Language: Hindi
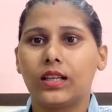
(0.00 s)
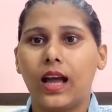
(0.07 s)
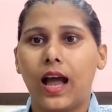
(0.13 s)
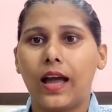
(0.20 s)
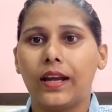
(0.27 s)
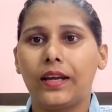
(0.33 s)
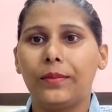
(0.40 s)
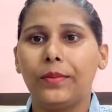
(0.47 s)

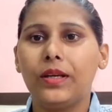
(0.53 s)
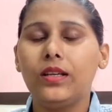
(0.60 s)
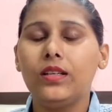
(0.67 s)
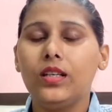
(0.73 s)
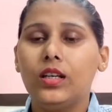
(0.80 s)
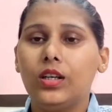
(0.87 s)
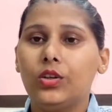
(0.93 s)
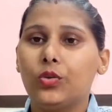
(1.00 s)
खाने में
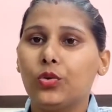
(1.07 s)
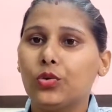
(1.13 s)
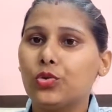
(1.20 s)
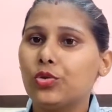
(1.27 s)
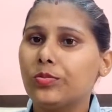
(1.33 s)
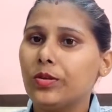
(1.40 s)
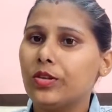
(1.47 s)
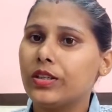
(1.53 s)
रोज़
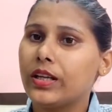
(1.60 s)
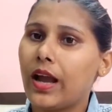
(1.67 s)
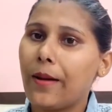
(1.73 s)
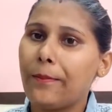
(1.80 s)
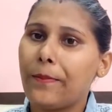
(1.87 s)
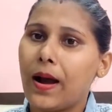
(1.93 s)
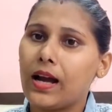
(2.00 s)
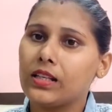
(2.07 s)
सुबह उठ के
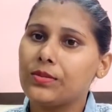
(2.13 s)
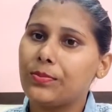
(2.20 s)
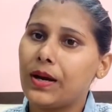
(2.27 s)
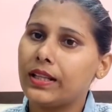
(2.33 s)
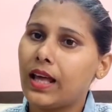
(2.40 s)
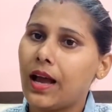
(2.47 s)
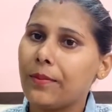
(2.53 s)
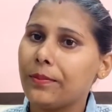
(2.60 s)
आप पांच
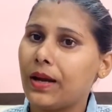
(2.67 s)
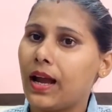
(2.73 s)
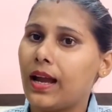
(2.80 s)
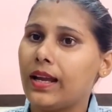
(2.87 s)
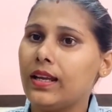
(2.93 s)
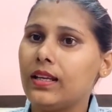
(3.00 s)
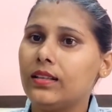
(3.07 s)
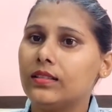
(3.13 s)
बादाम
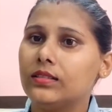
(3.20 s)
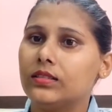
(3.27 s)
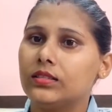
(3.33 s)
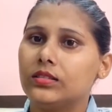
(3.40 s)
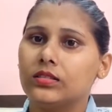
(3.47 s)
खाएं